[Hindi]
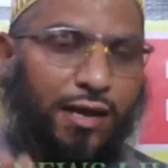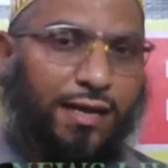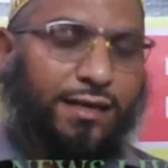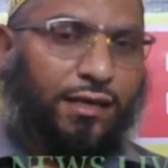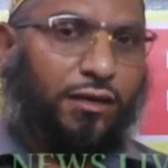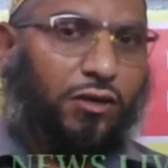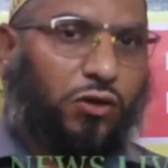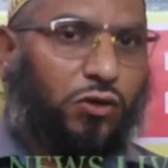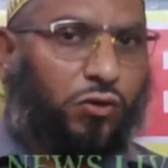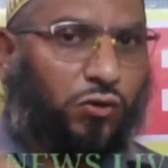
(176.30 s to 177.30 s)
लेकिन
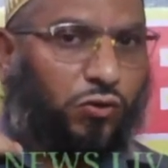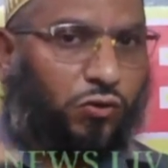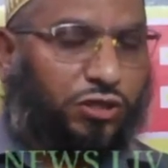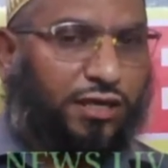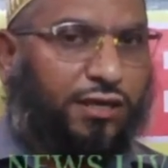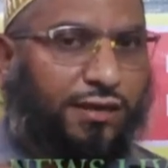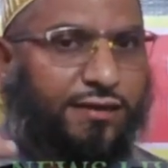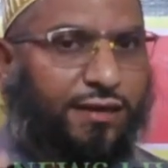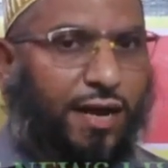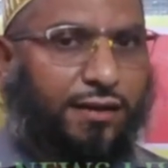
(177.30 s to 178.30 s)
उसी के
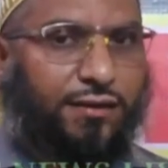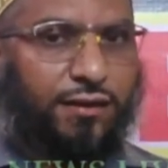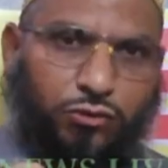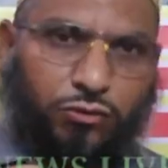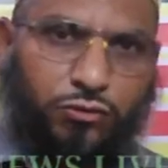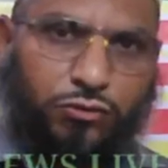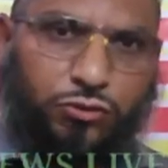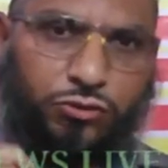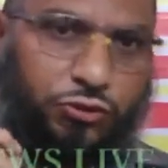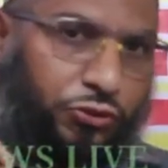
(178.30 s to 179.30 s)
साथ
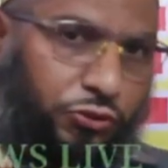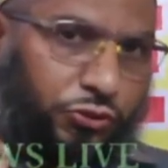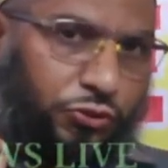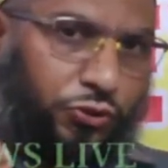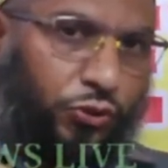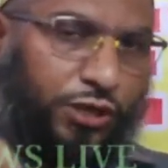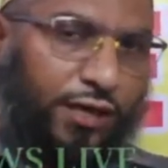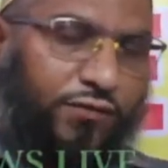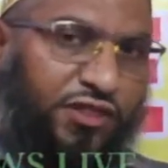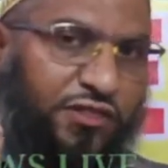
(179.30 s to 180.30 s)

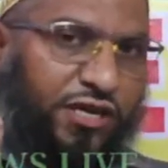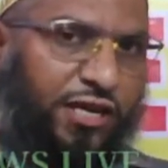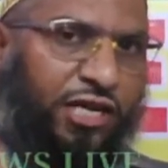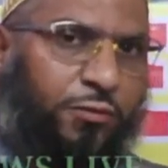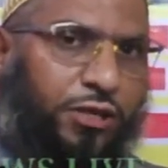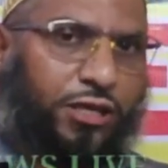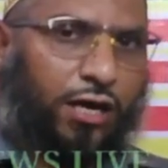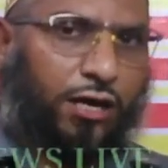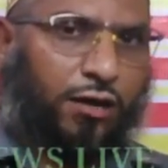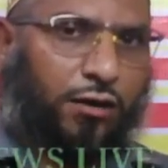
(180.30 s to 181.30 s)
चूंकि वित्तीय अनियमितता